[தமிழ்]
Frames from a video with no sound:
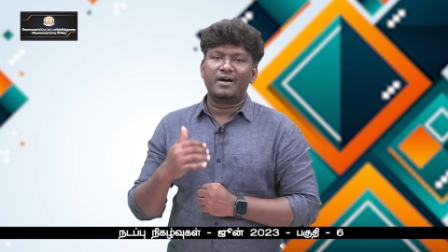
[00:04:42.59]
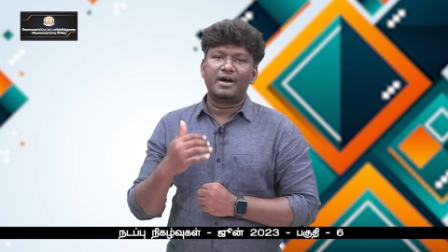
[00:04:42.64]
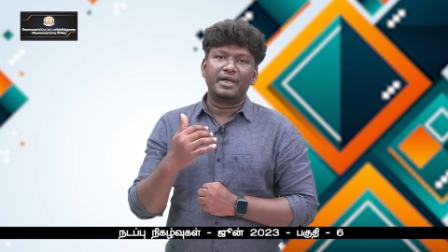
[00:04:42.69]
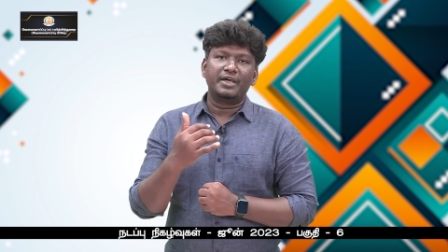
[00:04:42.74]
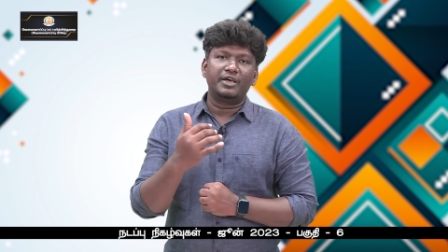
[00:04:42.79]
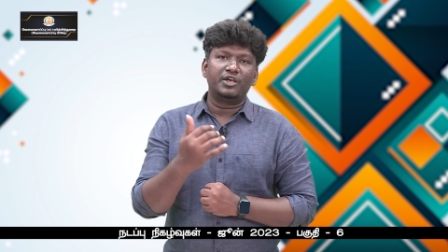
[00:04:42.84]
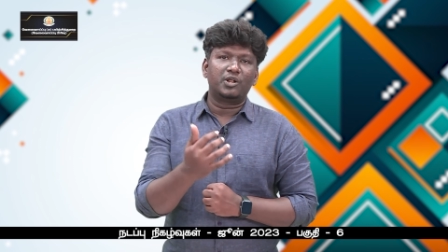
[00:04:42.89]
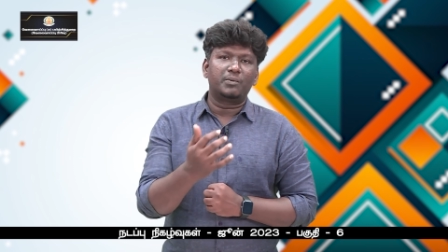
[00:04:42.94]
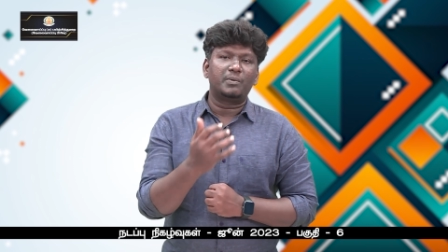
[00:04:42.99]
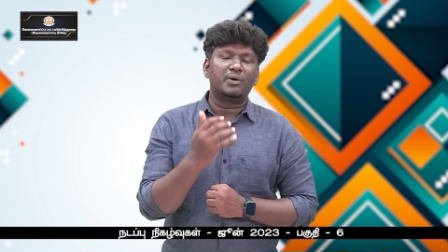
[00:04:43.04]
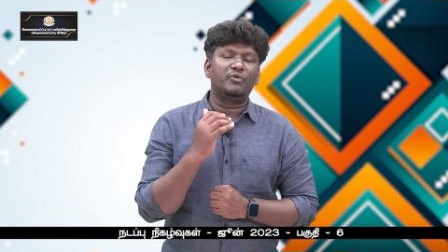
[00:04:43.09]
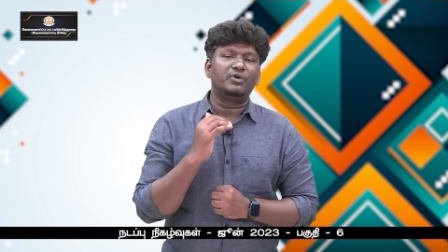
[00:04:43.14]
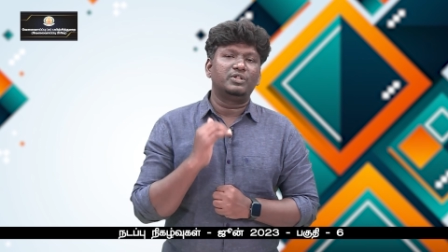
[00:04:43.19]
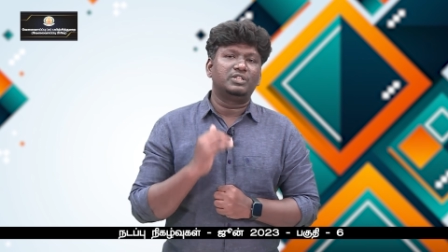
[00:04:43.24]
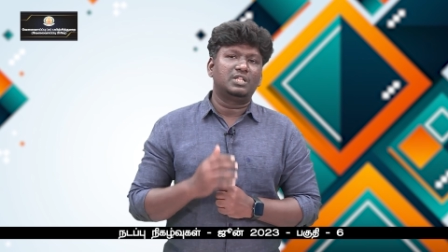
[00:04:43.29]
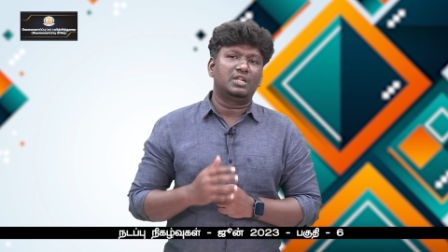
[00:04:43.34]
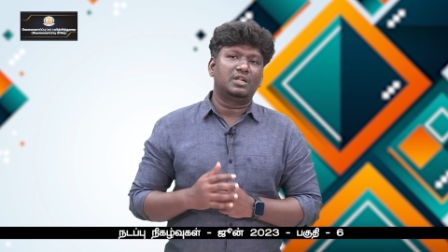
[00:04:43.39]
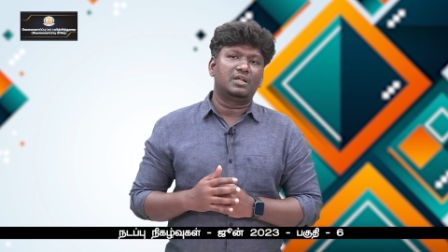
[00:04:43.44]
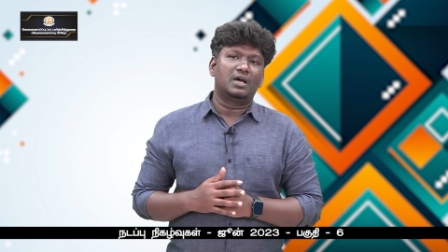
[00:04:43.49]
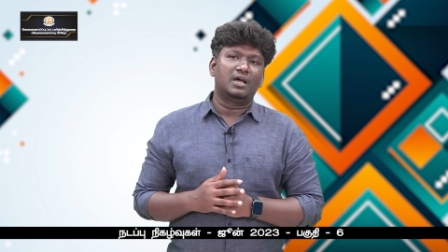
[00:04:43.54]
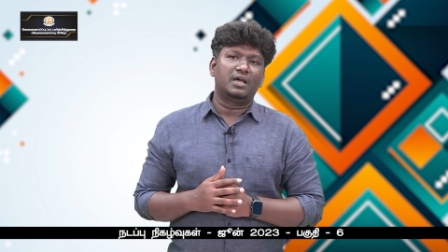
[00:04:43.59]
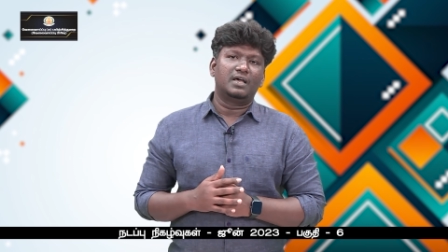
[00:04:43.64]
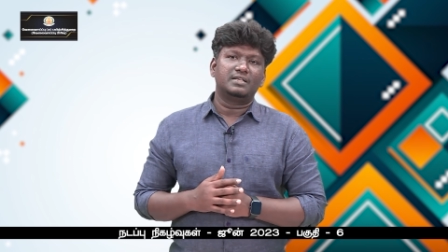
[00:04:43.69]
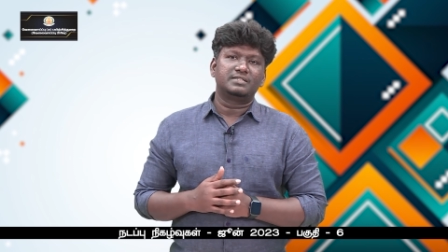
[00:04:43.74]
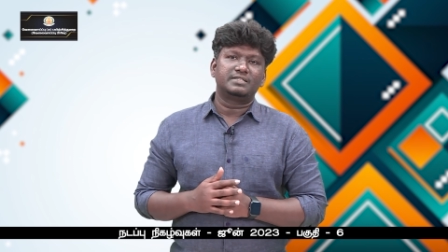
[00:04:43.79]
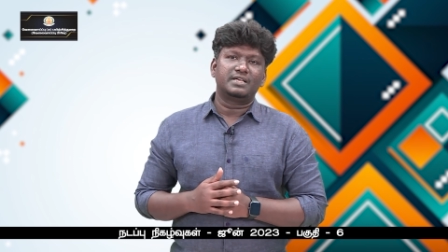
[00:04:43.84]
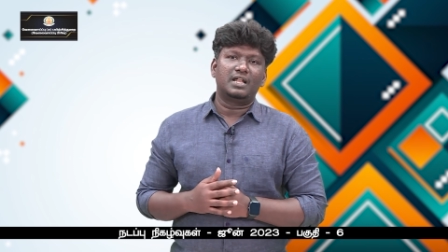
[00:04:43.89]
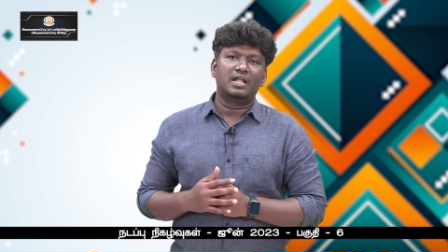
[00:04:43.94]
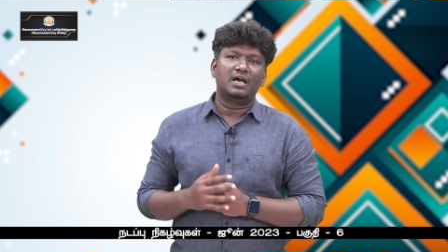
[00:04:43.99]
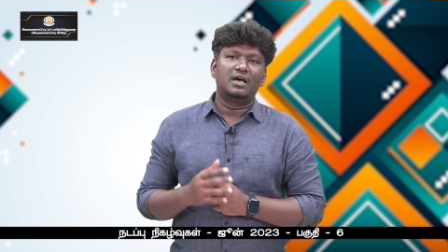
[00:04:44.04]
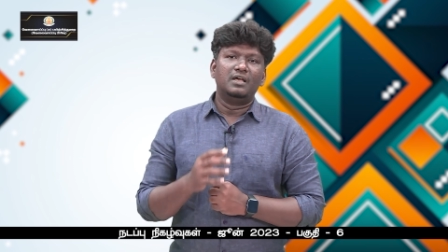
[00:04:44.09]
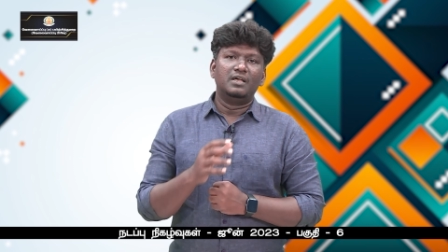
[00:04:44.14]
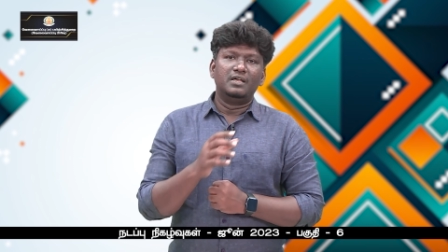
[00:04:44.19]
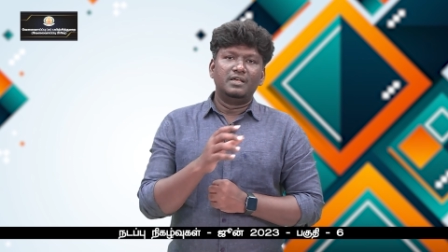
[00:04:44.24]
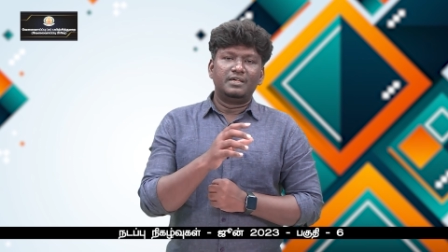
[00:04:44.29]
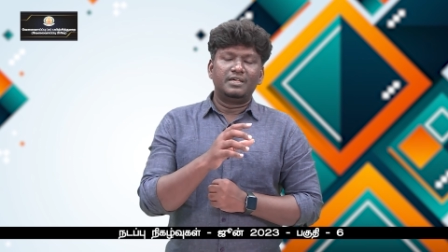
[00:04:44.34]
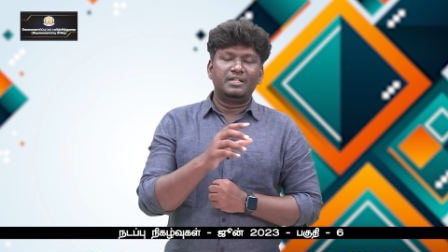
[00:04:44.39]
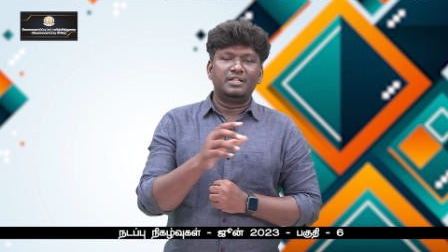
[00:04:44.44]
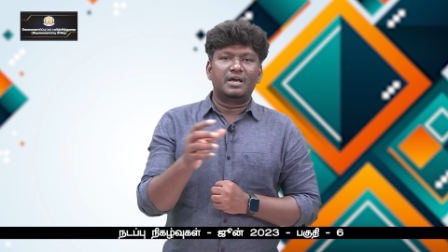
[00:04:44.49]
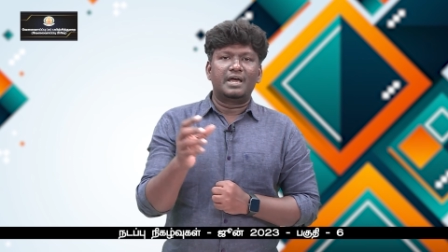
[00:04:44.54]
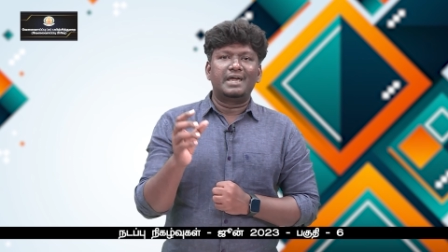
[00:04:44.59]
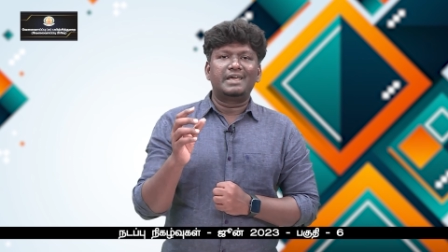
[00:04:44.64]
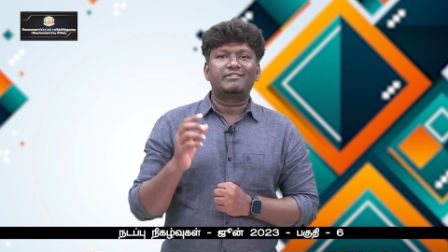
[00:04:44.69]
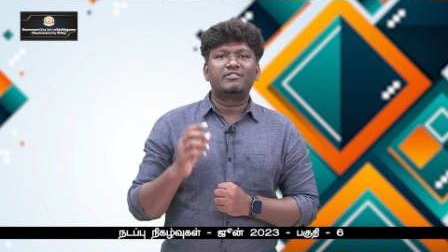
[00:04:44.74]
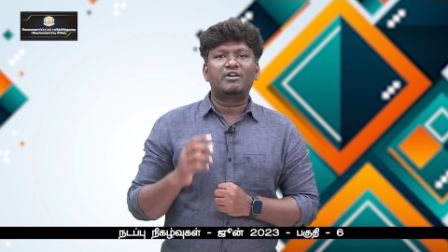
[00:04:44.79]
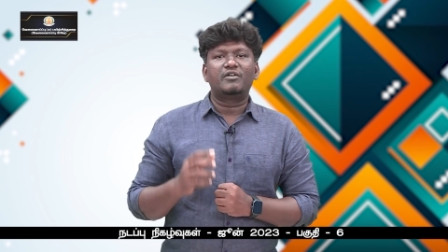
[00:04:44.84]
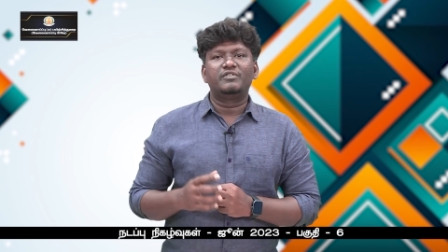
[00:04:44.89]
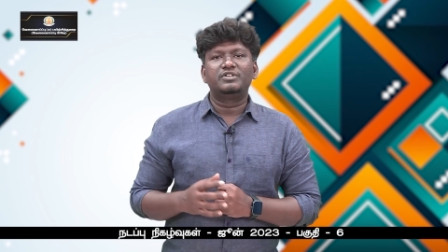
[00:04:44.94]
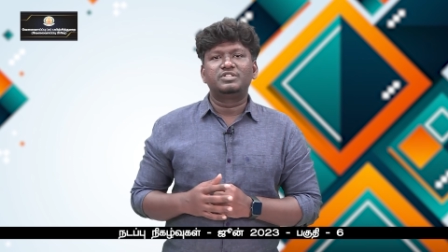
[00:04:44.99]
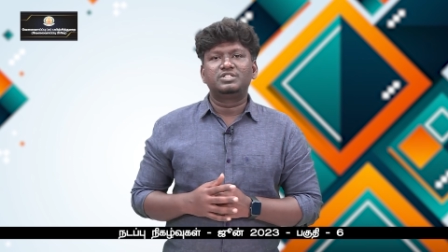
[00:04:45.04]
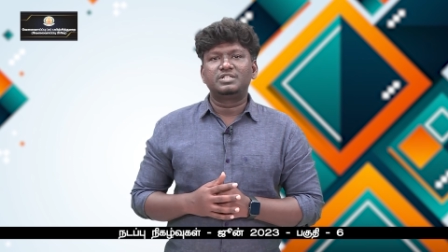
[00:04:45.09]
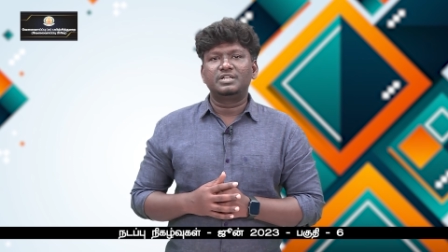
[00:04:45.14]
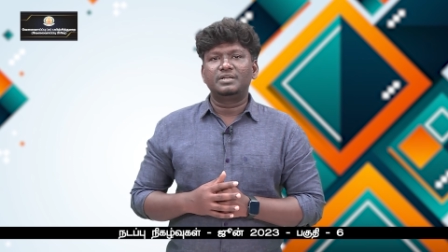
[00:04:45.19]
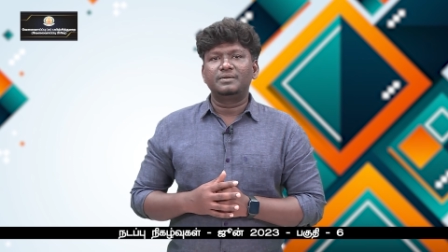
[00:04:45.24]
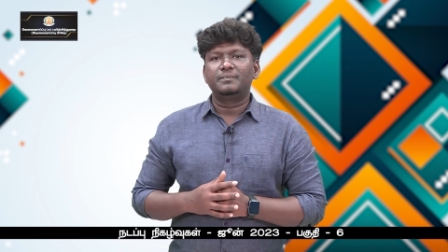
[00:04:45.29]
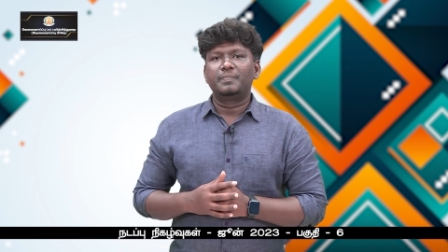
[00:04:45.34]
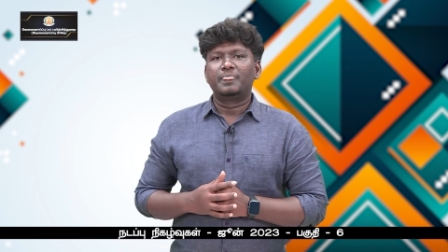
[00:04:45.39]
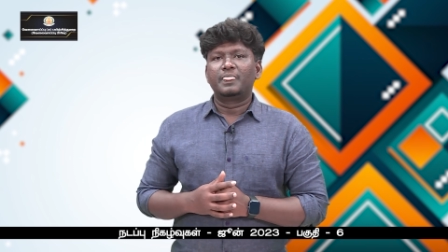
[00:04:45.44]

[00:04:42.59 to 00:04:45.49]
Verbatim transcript: ஆயிரம் ரூபாய் உயர்த்திருக்காங்க சரிங்களா இது ஆயிரம் ரூபா வச்சு